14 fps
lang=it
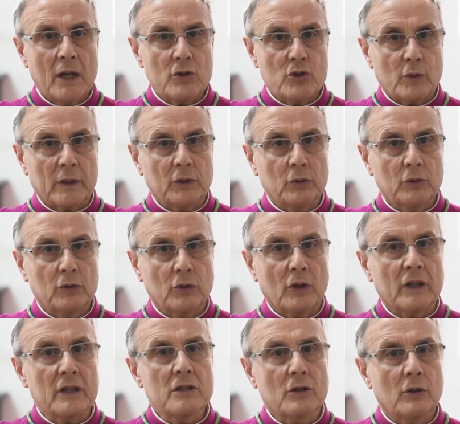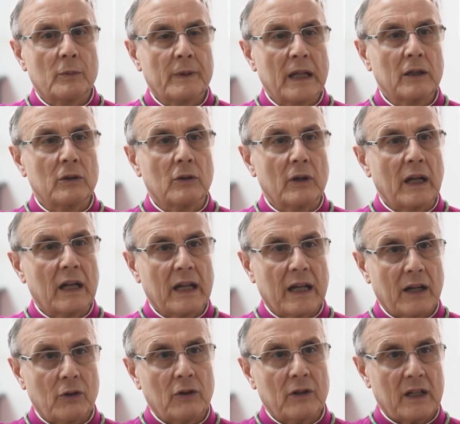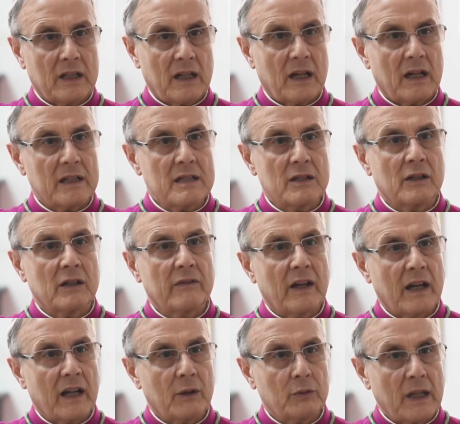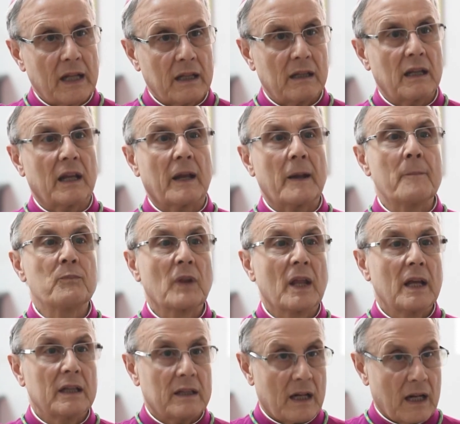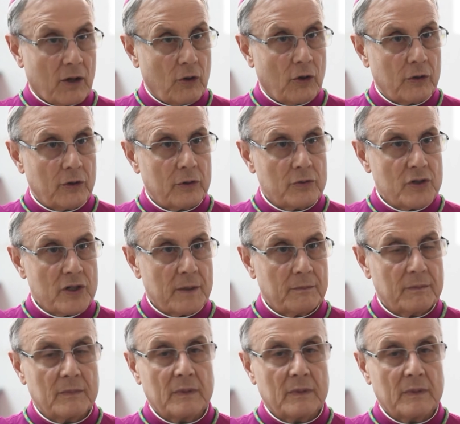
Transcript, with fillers: soprattutto riscoprendo il calore di relazioni vere e autentiche tra coniugi,